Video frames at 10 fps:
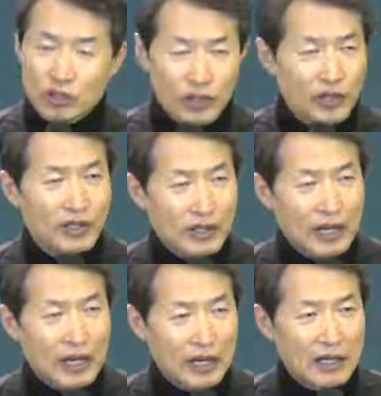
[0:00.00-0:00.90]

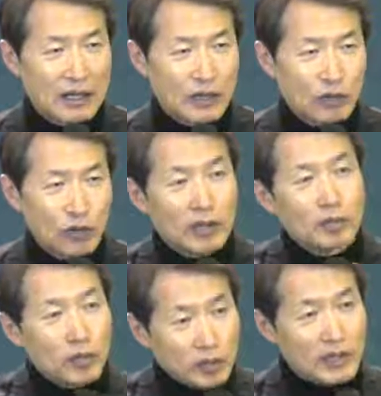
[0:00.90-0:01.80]
되셨다.
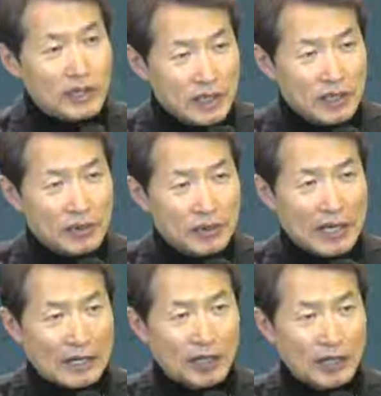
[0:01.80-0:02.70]
요한복음 1장
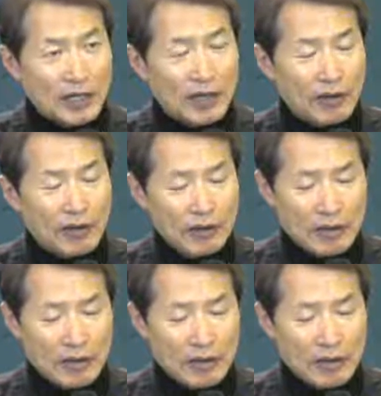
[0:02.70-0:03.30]
14절이에요.